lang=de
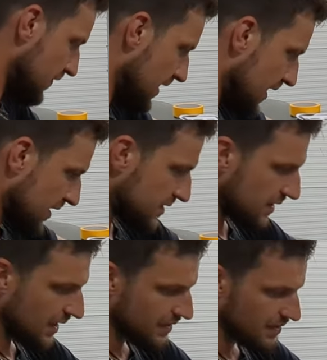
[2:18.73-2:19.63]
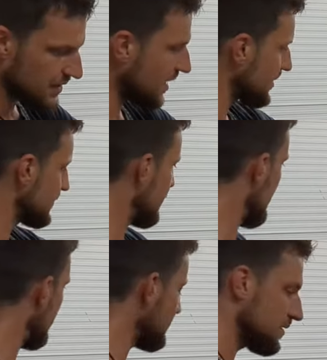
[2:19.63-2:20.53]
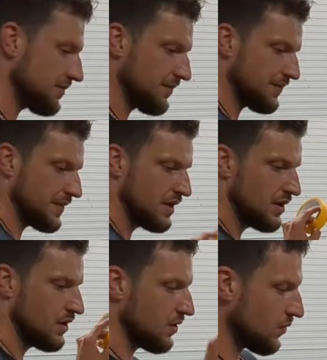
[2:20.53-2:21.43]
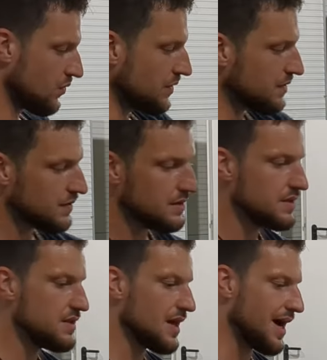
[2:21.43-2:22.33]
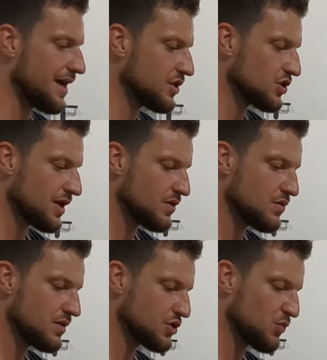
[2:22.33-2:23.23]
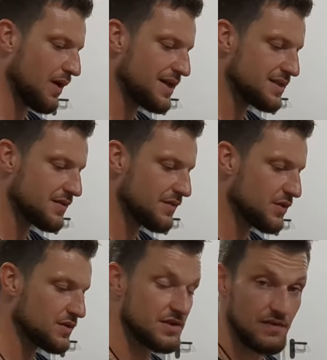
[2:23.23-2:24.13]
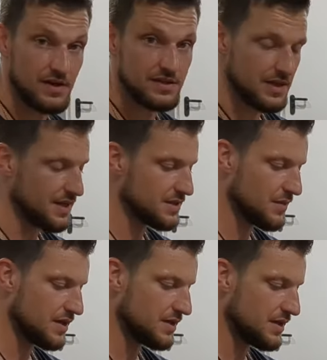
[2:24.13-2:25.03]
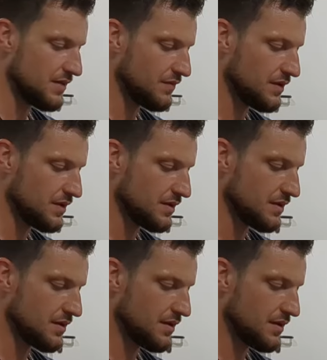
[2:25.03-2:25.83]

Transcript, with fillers: Wir legen das direkt an die Kante vom Händel und die Einstellung speichern wir uns quasi erstmal, indem wir